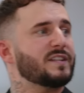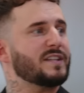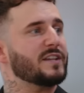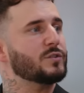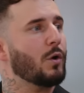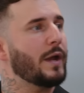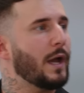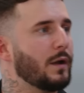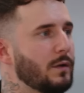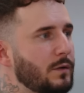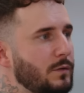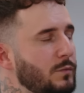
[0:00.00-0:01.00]
ça, Soraya.
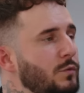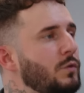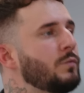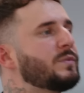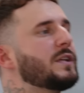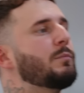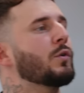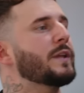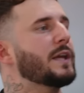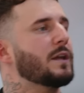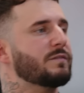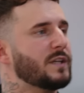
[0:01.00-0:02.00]
Une, petite blonde
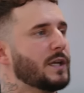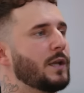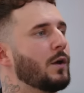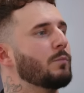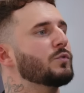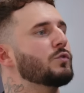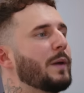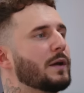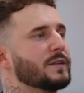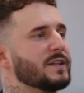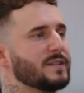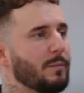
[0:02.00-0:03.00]
avec un fiac énorme. Super,
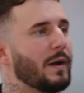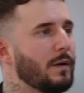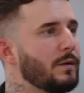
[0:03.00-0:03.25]
très sympa. À